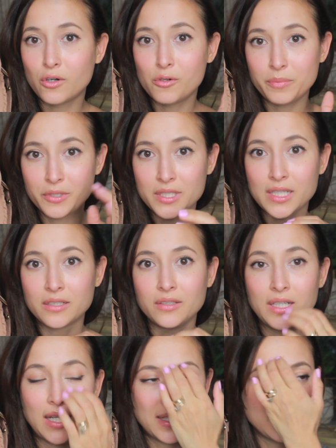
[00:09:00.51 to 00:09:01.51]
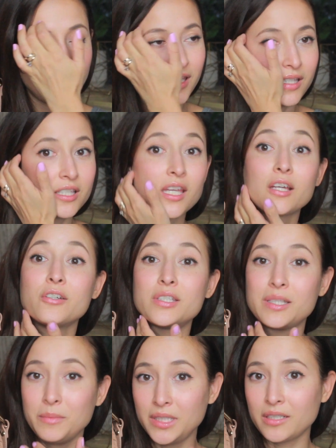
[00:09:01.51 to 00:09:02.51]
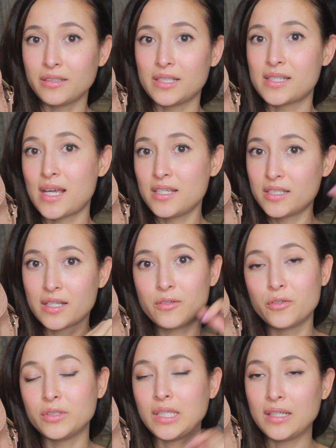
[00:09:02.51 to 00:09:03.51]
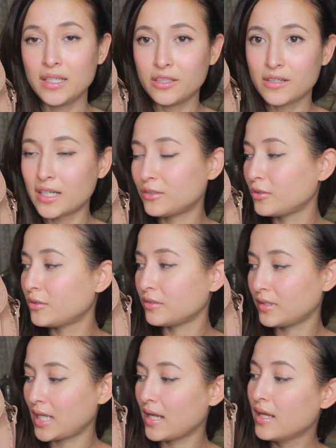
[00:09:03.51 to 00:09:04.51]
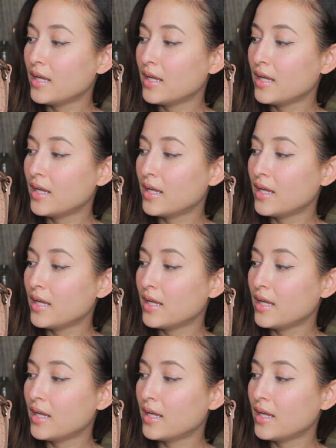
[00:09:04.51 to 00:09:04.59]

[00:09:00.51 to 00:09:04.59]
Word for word: オープンしたのでぜひチェックしてみてください下の方にリンク貼っとくので